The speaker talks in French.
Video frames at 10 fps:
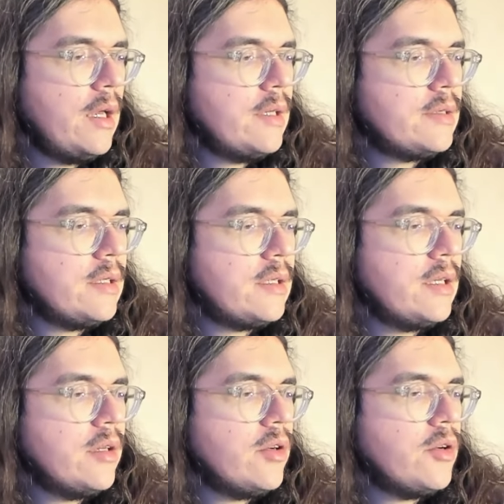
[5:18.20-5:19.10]

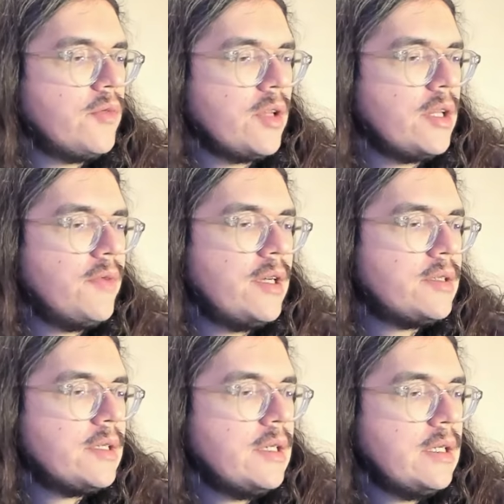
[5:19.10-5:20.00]
c'était euh, Van Velde
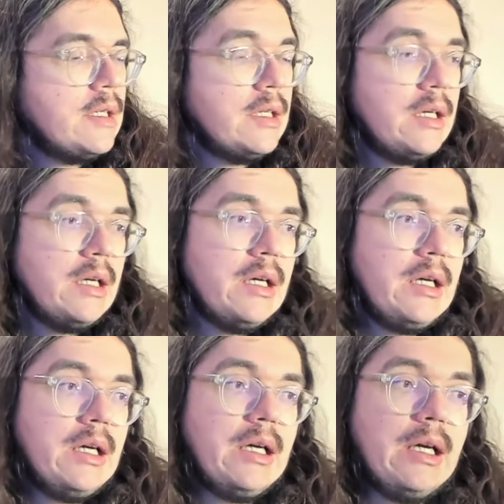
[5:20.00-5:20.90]

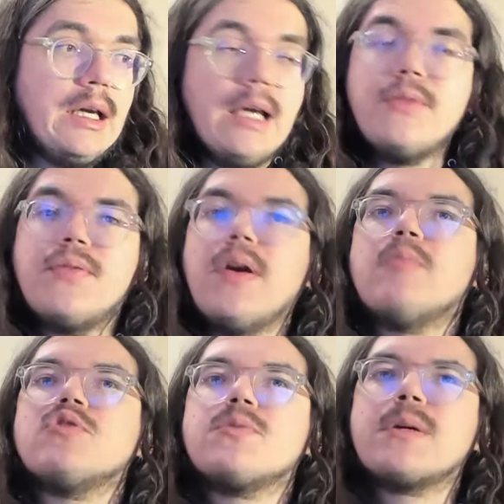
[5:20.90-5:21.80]
Et il fait un
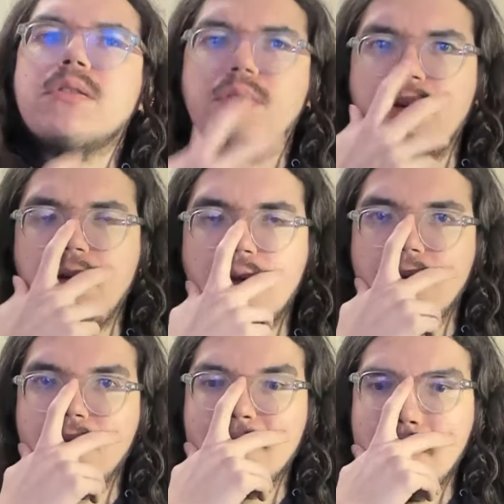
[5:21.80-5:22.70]
bon sprint,
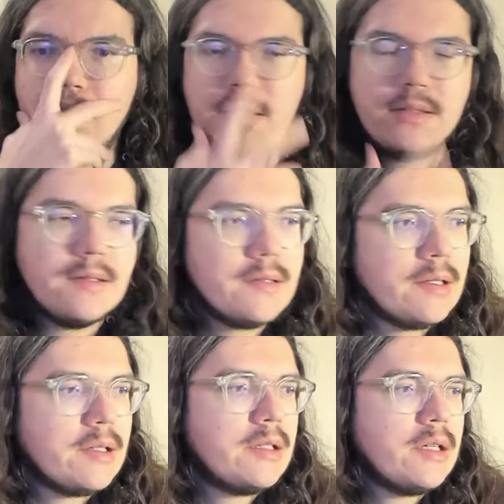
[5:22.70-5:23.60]
euh, Van Velde,
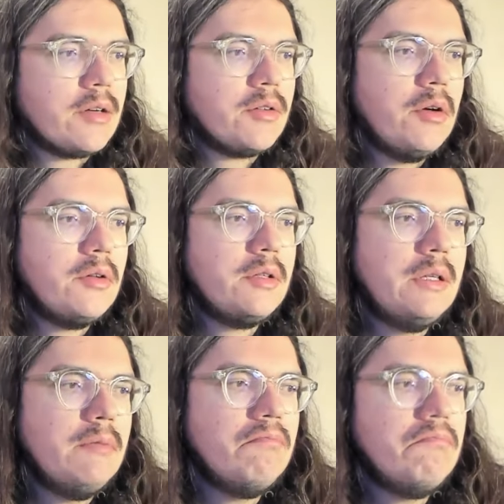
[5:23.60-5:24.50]
C'est-à-dire que
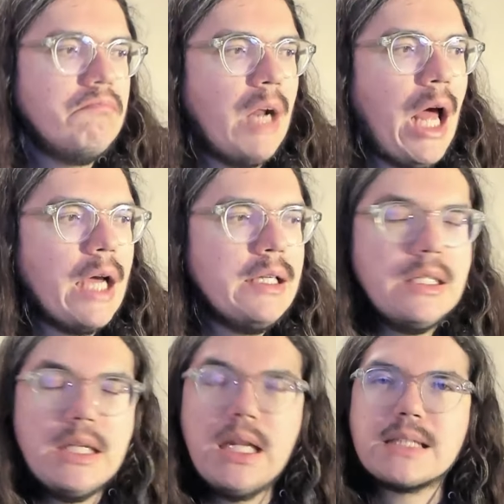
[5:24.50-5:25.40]

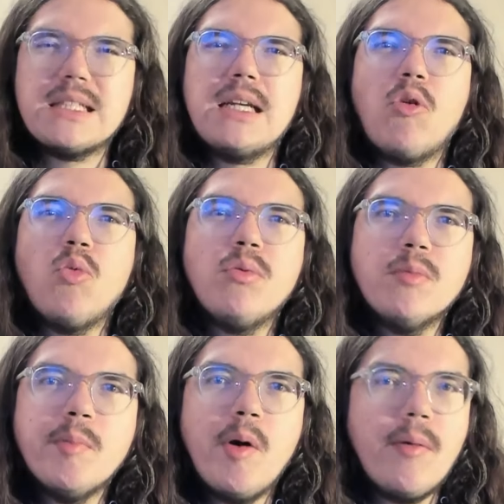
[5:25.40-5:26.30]
il accélère au bon
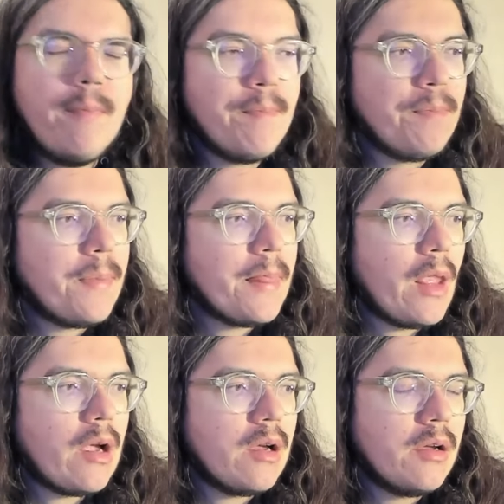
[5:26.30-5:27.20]
moment.
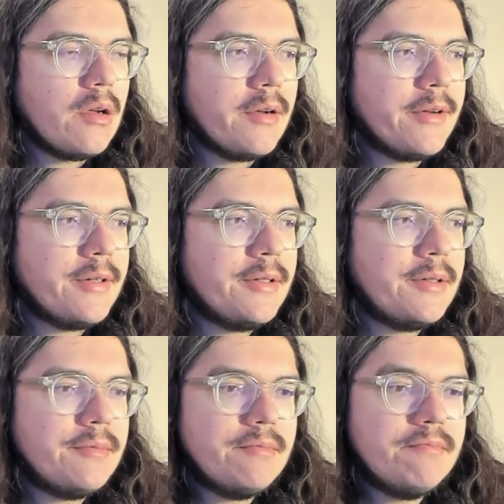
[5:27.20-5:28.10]

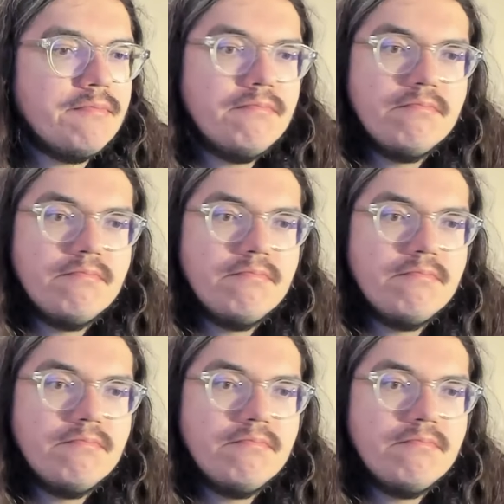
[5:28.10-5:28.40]
Euh,